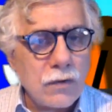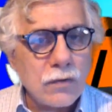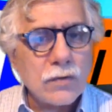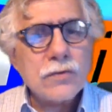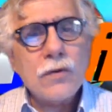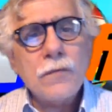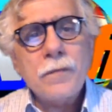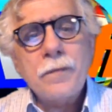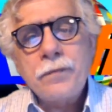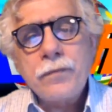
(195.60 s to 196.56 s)
in
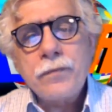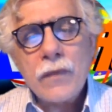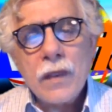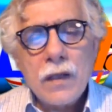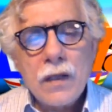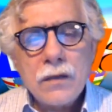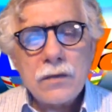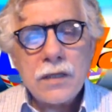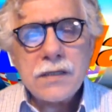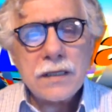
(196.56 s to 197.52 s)
corso.
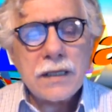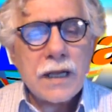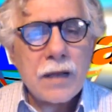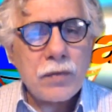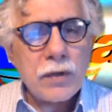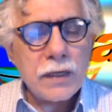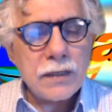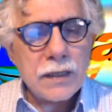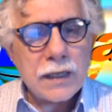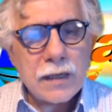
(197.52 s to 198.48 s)
Notizie da Napoli
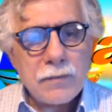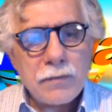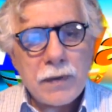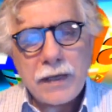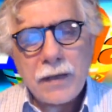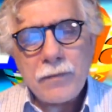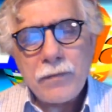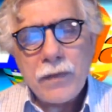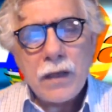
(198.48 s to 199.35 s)
e dalla Campania.